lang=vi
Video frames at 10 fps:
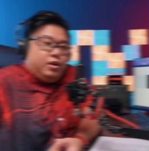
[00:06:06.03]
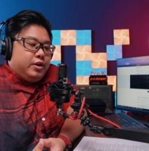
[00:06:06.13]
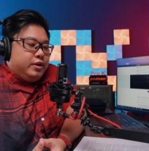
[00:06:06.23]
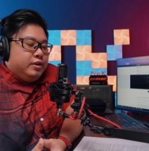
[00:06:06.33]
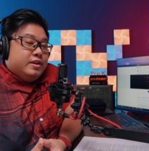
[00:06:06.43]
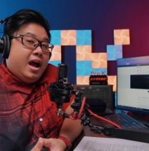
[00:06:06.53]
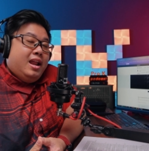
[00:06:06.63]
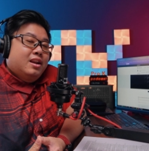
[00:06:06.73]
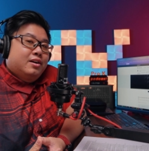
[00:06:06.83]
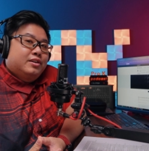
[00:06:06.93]
rồi
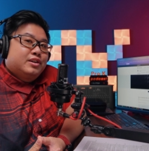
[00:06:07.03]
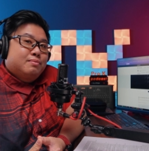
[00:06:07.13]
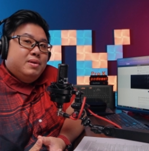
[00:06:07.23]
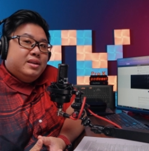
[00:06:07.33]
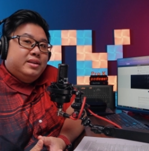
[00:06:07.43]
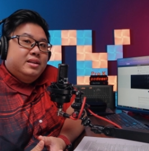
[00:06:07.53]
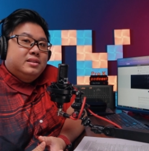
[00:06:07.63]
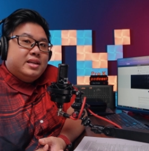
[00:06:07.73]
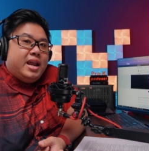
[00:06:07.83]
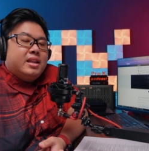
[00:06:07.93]
để lựa được mic
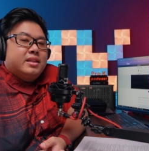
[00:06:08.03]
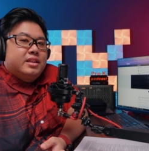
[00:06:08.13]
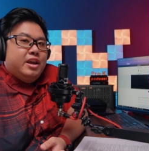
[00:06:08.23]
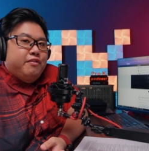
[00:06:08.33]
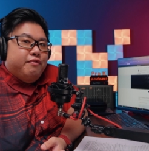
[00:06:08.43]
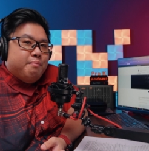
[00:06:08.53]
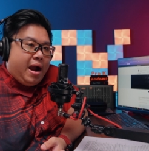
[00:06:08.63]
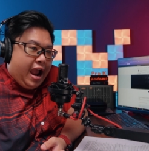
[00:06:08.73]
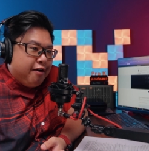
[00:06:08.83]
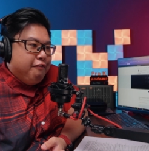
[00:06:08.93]
chính xác thì
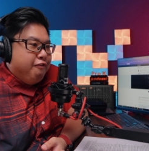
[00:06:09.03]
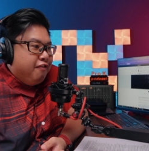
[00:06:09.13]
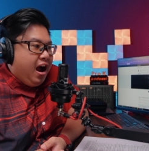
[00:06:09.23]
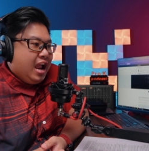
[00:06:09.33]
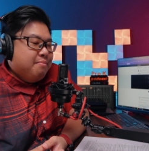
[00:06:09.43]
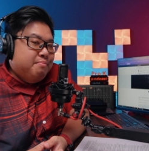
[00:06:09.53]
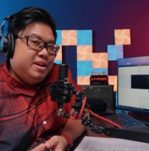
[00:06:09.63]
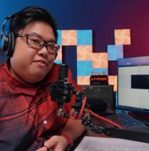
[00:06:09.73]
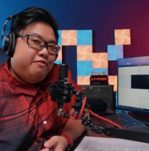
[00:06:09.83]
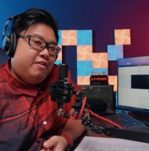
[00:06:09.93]
bạn phải
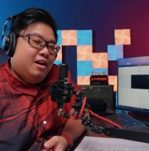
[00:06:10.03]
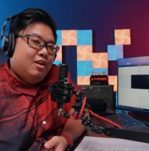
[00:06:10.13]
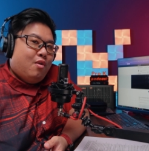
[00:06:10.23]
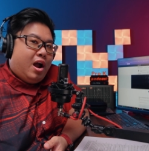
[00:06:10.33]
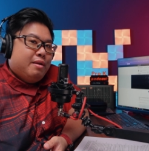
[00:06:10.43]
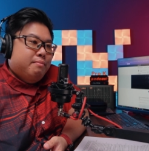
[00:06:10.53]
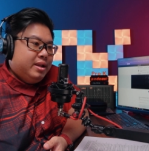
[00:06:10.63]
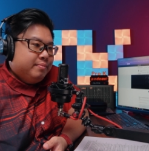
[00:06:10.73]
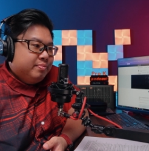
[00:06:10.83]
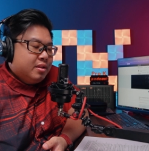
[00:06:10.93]
biết phân loại
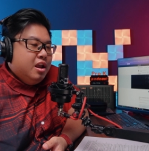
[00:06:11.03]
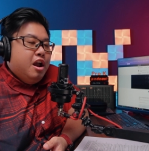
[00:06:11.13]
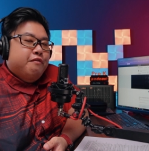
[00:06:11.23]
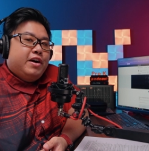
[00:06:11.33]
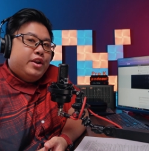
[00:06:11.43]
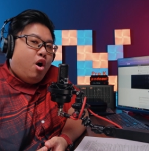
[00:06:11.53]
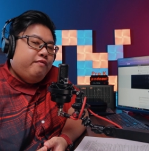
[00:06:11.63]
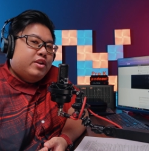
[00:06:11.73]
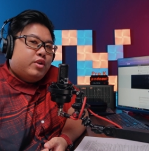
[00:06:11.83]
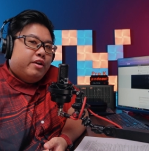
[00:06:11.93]
mic và
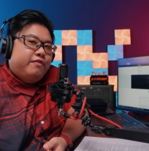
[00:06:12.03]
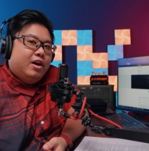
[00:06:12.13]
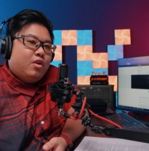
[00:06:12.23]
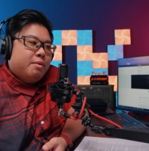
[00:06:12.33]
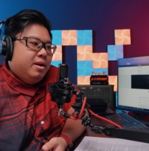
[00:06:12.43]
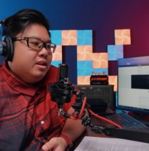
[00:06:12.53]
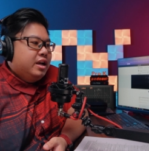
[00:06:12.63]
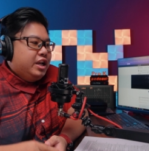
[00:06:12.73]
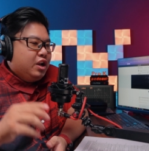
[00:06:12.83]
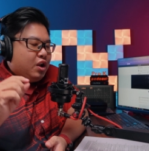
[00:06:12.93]
nói về chuyện phân loại mic
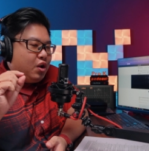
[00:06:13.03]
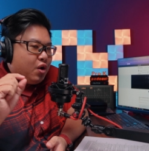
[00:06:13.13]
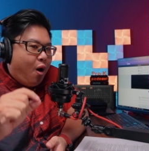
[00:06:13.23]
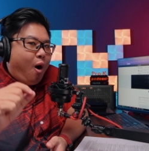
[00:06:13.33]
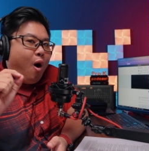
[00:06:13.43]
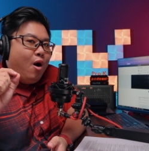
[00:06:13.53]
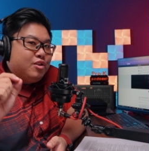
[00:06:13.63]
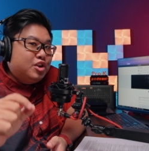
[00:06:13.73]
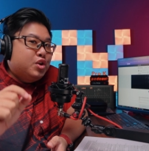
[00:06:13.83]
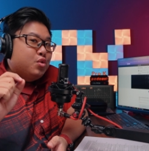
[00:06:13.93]
thì
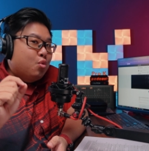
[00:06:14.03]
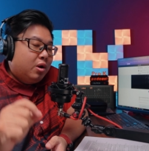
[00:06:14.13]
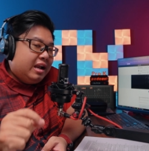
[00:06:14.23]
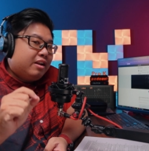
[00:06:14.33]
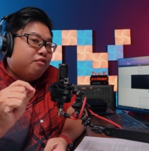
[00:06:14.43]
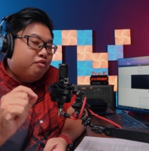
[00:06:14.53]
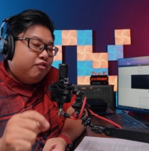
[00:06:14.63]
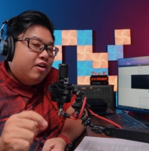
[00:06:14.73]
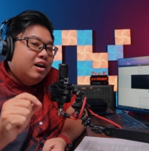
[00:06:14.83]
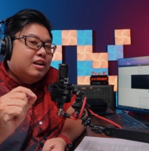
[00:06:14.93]
có nhiều cách
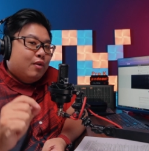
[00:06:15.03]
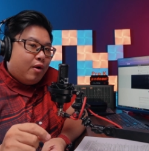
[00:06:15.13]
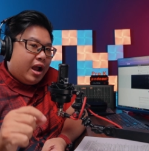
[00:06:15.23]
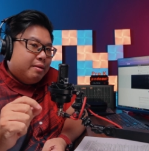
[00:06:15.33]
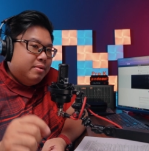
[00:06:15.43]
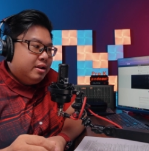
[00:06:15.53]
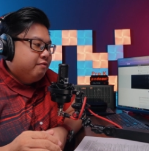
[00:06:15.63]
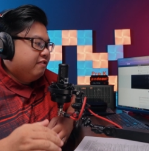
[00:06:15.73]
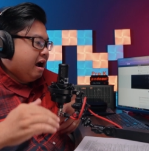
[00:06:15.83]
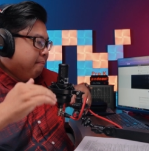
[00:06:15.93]
phân loại
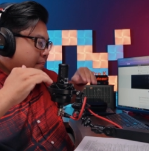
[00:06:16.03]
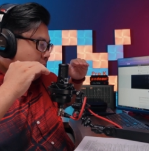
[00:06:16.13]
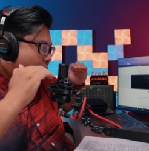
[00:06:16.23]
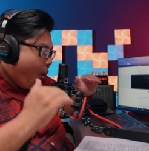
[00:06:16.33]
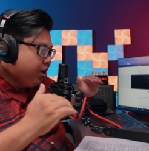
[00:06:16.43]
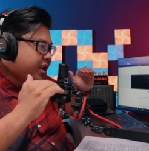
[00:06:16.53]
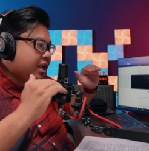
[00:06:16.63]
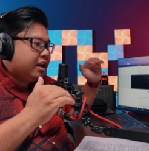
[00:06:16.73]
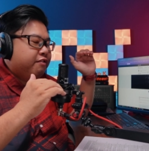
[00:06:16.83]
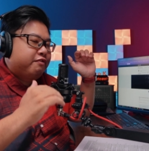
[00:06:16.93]
mic và mỗi
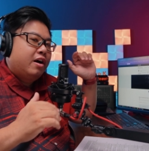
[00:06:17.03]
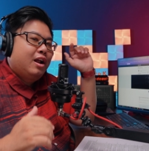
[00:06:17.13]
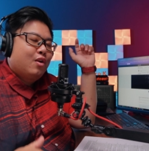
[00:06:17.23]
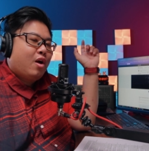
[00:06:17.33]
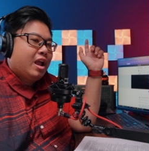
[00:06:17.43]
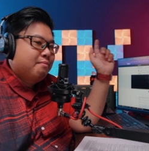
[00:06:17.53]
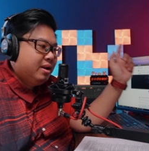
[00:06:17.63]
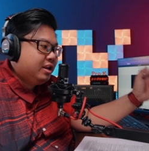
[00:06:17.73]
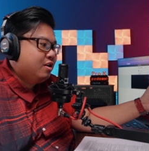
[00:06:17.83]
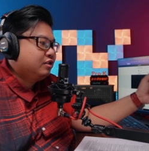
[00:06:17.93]
cách phân loại
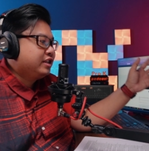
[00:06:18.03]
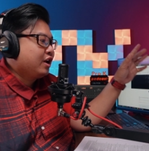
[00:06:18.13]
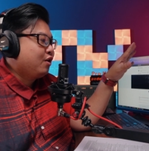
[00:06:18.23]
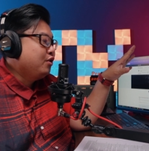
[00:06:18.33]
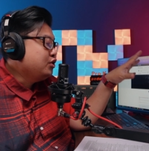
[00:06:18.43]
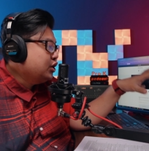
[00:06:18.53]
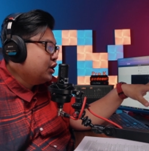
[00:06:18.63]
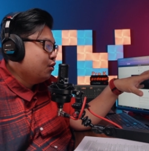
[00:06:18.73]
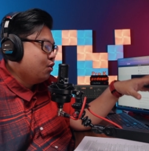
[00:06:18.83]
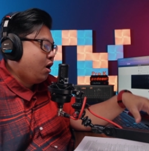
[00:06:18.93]
mic nó sẽ có
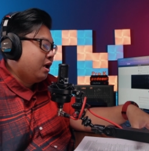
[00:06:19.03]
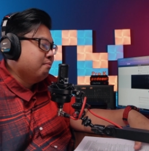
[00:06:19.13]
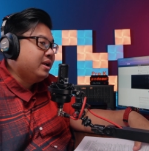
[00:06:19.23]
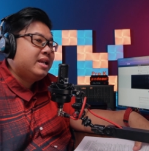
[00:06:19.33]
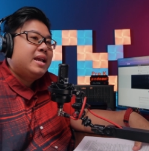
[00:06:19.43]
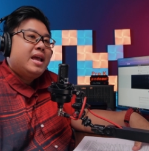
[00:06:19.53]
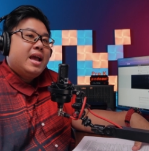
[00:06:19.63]
nhiều loại mic